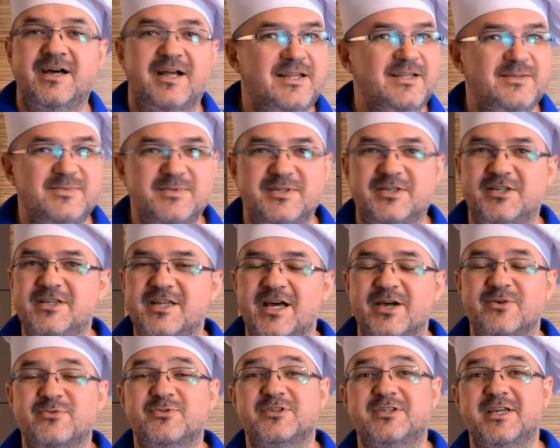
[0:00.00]
ale
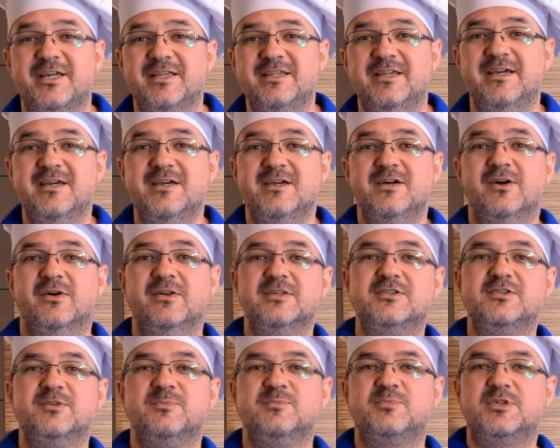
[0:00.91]
myślina już cieknie,
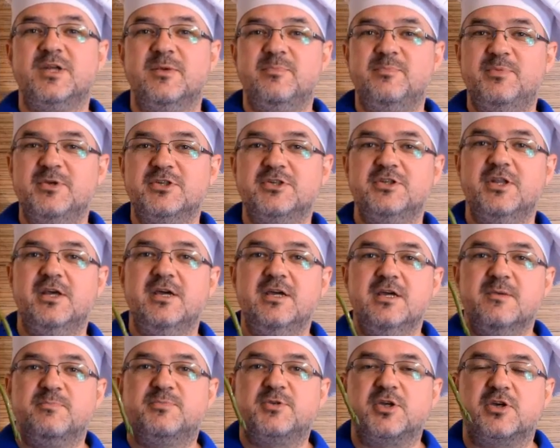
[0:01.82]
one są przepyszne,
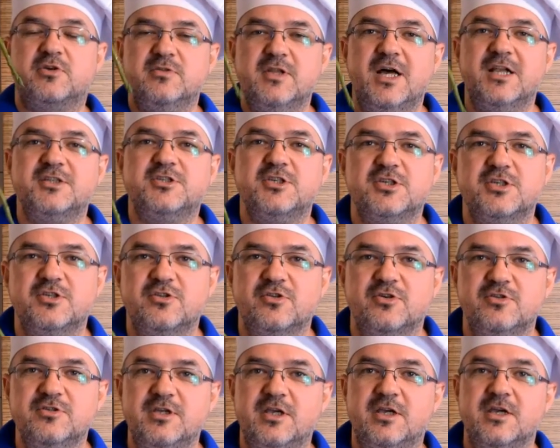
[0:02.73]
przekonacie się
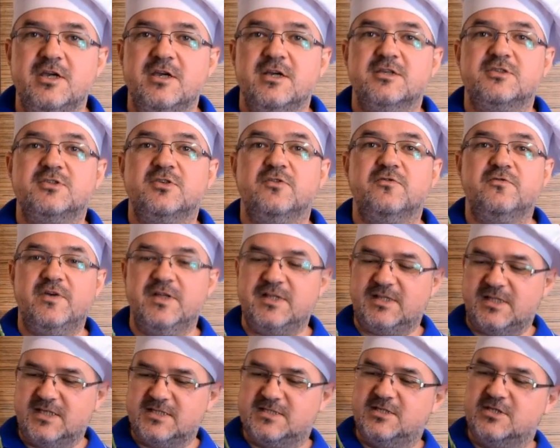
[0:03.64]
do nich, są
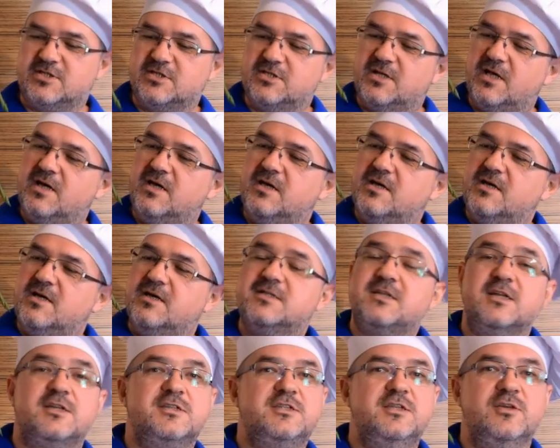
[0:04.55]
fantastyczne.
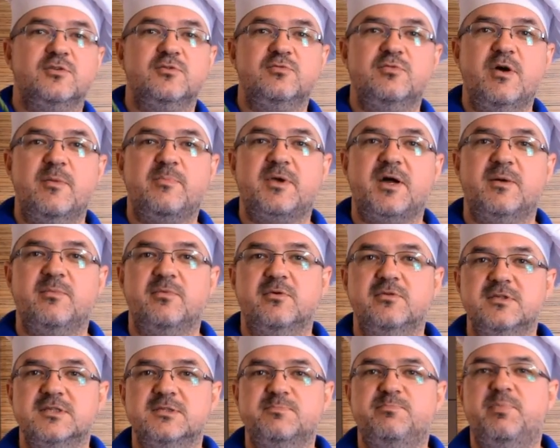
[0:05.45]
Zacznę od łebka, bo
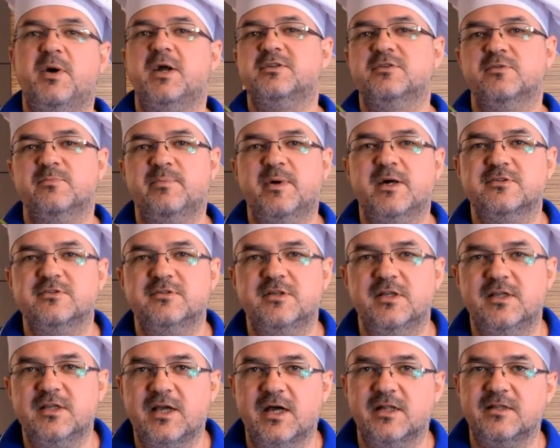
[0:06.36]
on jest bardzo, bardzo
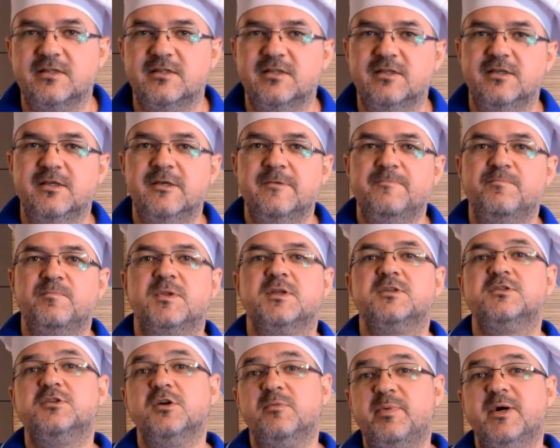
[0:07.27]
delikatny.
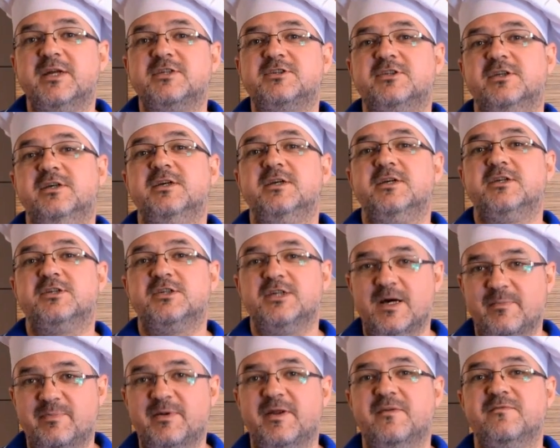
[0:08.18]
Zobaczę, czy
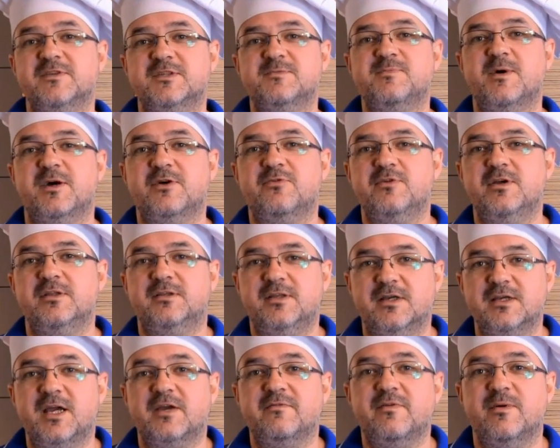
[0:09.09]
naprawdę smakuje
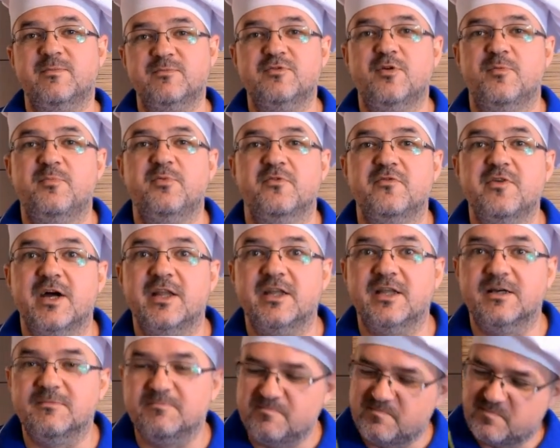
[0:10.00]
tak, jak Wam tu
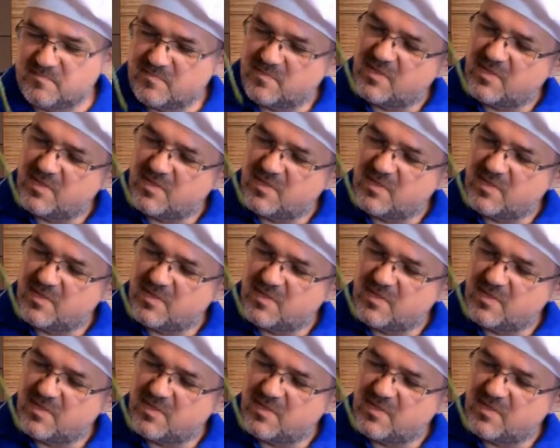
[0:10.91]
opowiadam.